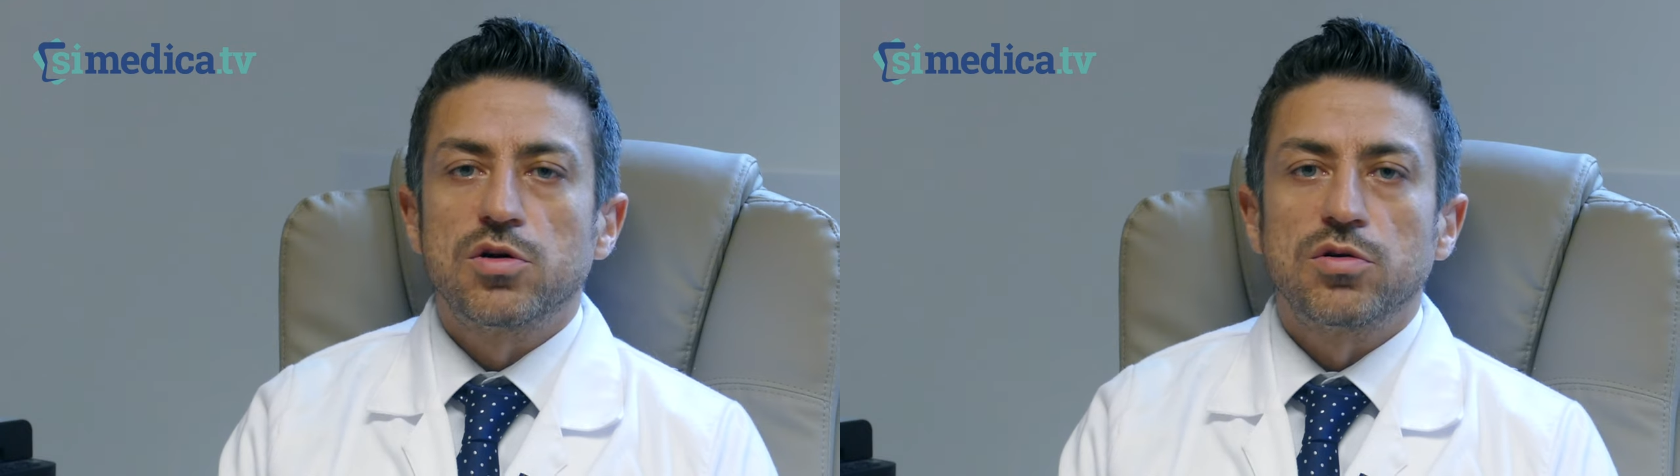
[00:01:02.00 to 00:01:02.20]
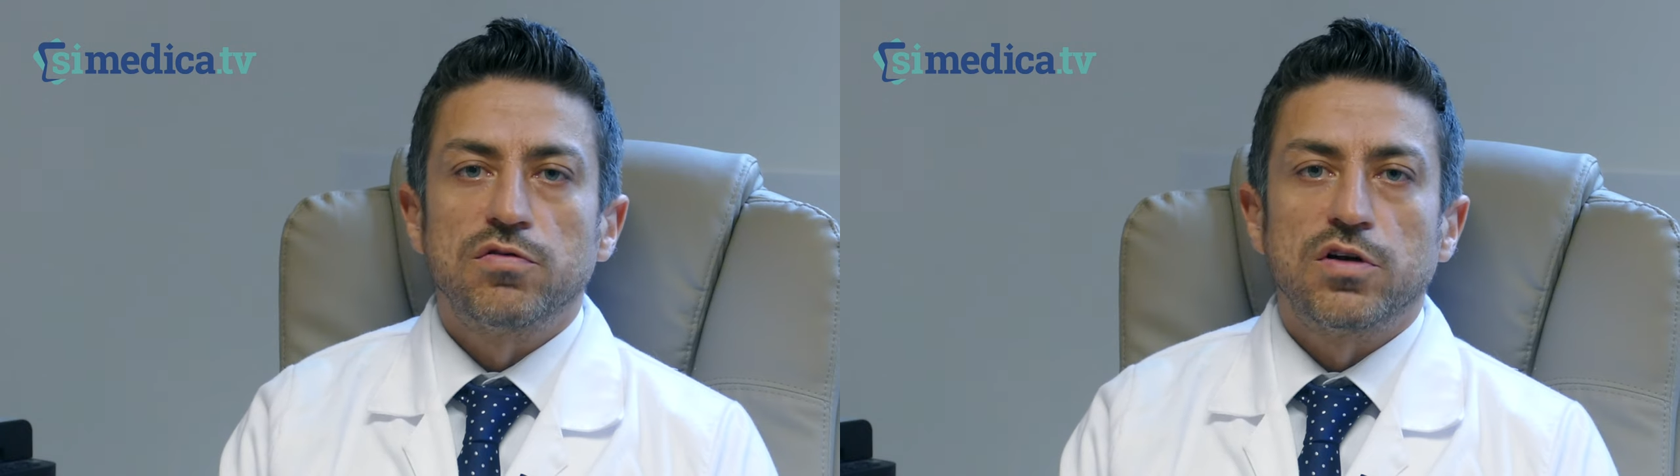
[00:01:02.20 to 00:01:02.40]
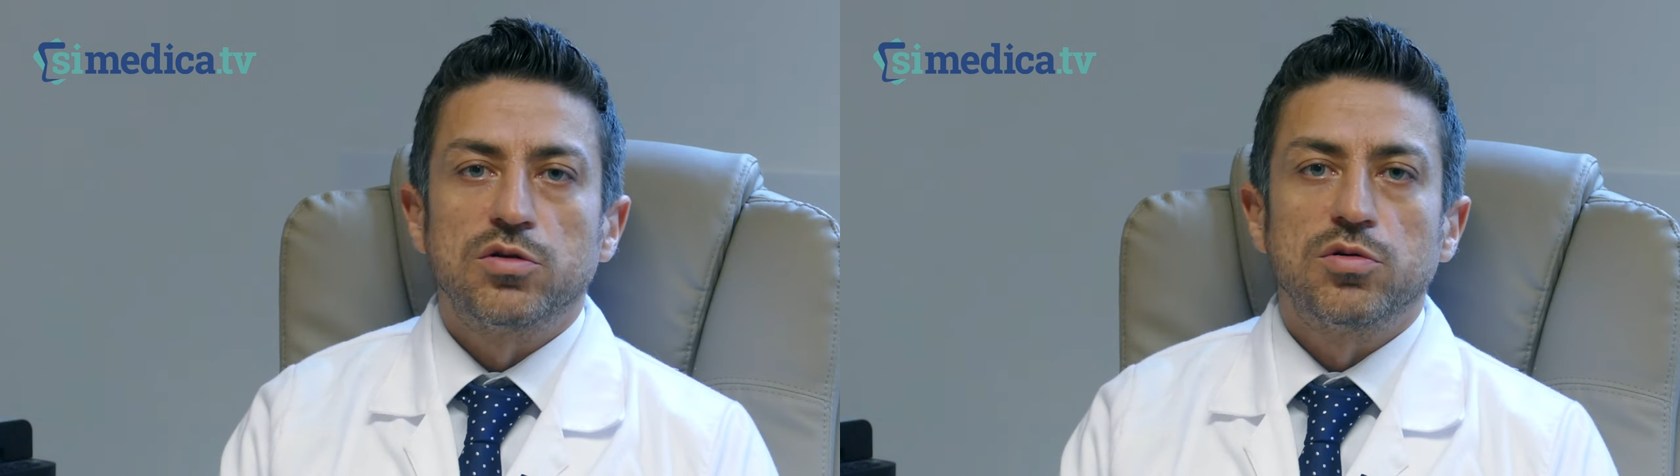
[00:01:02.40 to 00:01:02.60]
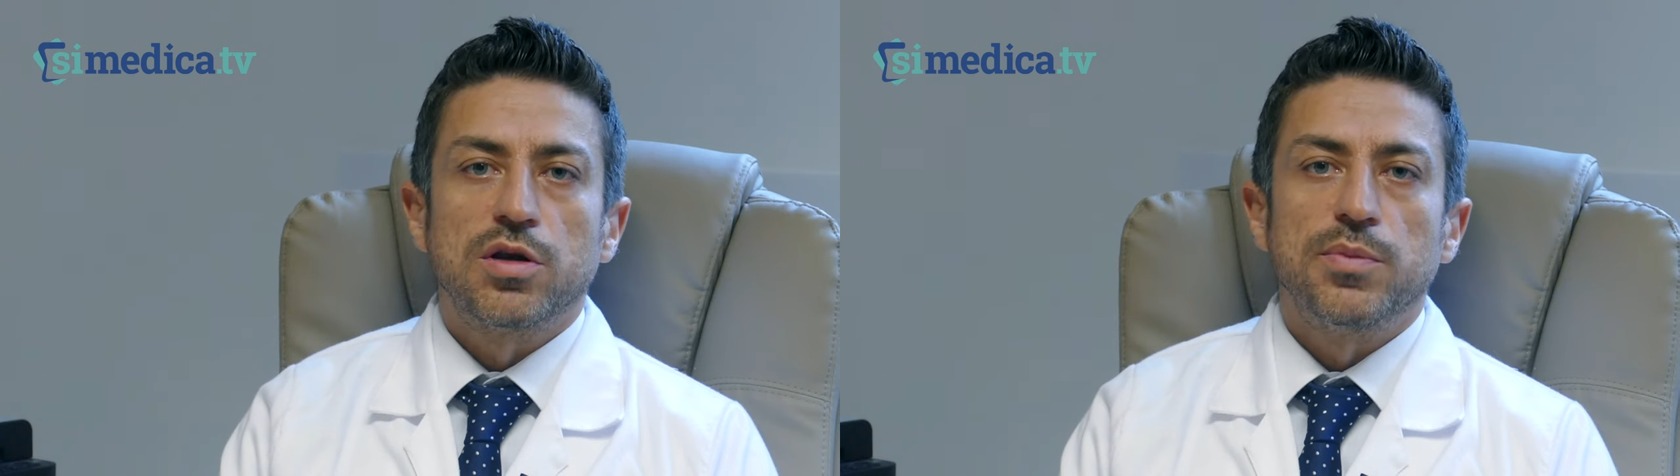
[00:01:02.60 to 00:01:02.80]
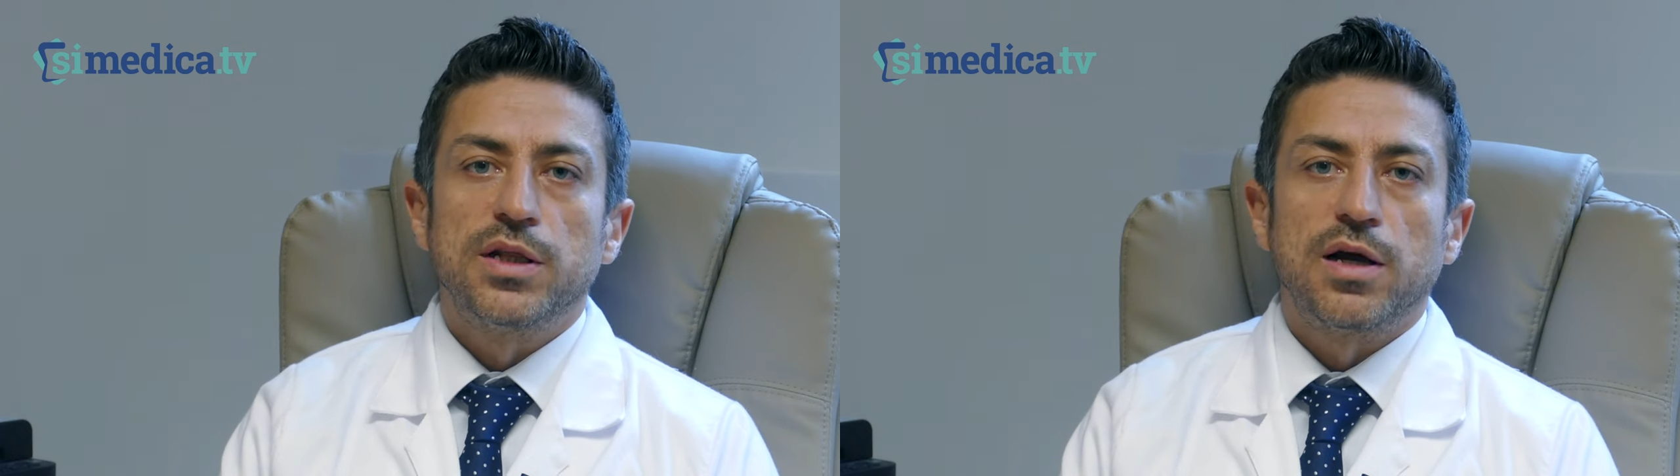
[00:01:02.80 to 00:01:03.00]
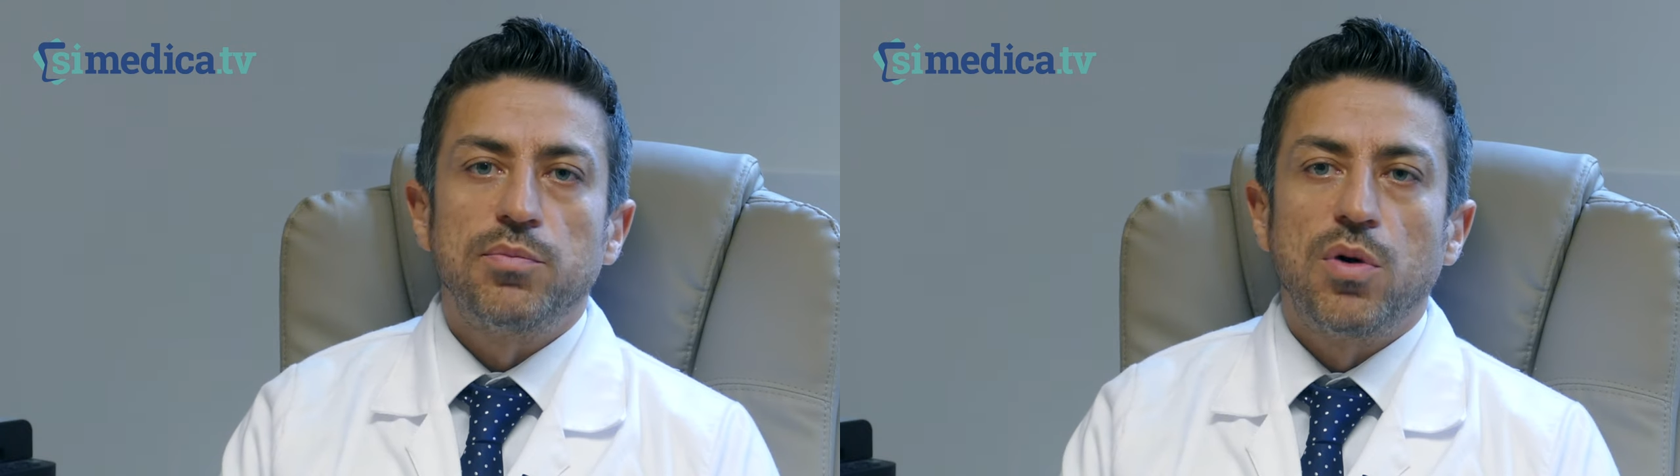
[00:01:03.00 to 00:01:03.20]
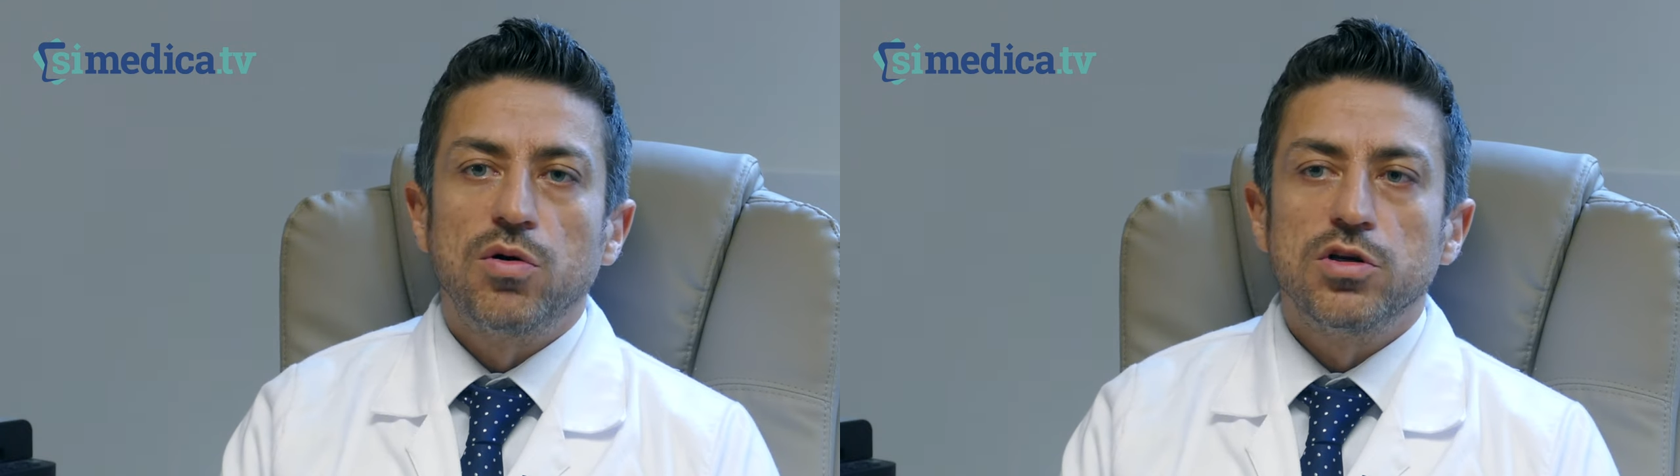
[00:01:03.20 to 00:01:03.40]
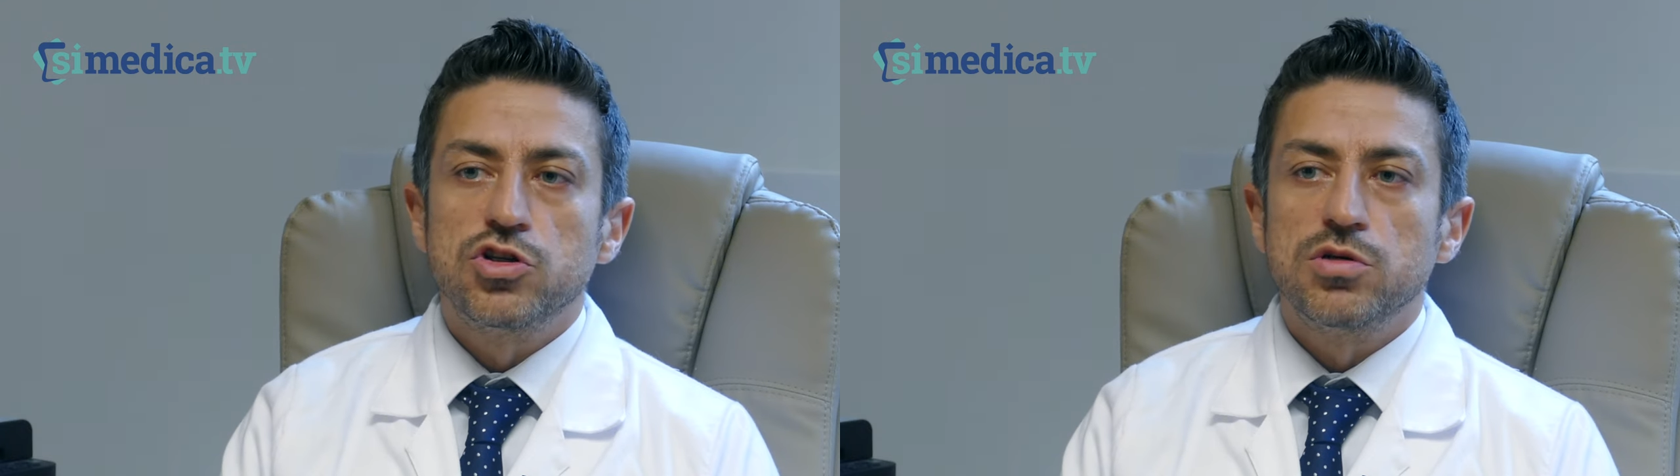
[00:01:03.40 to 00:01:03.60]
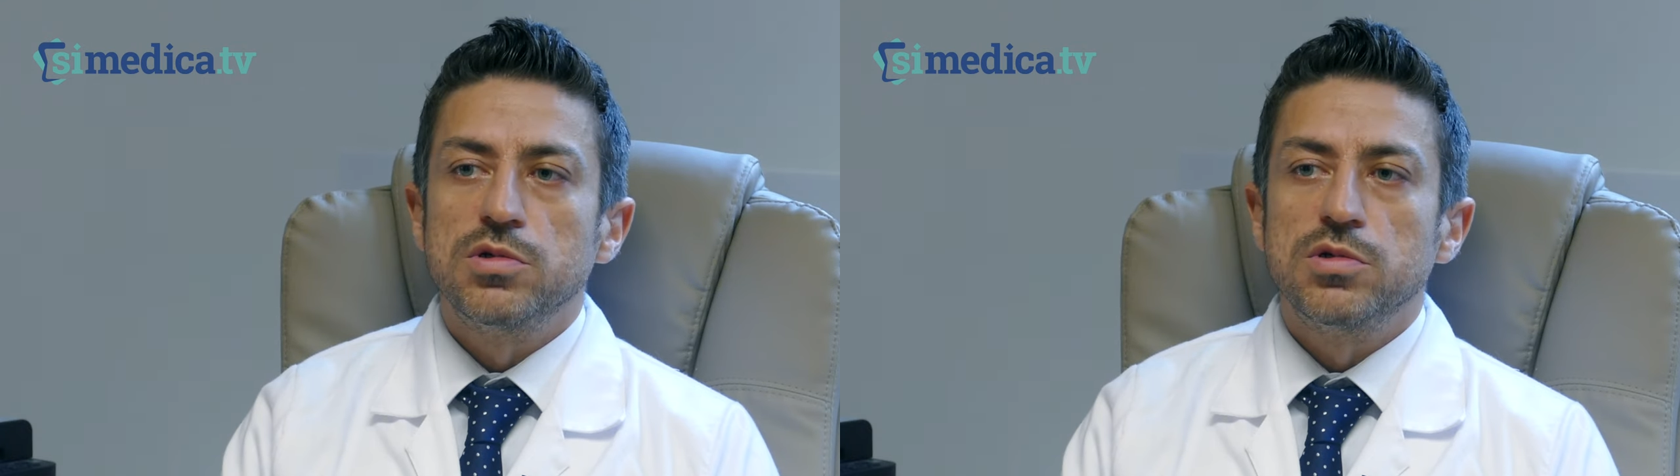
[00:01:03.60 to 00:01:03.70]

sono i fattori metabolici,